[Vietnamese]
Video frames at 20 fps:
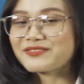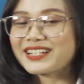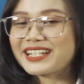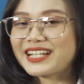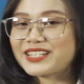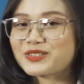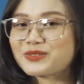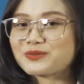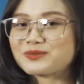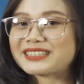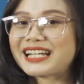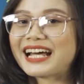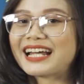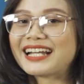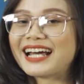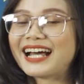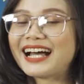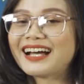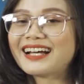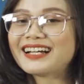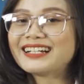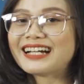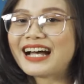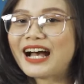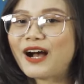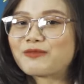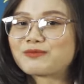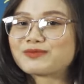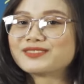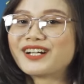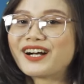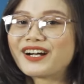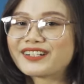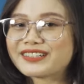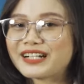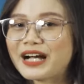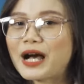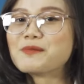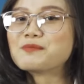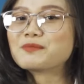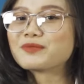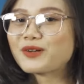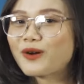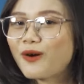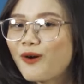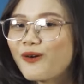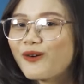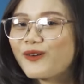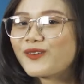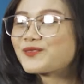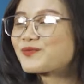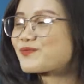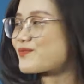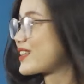Vậy là chúng ta đã học được âm khô.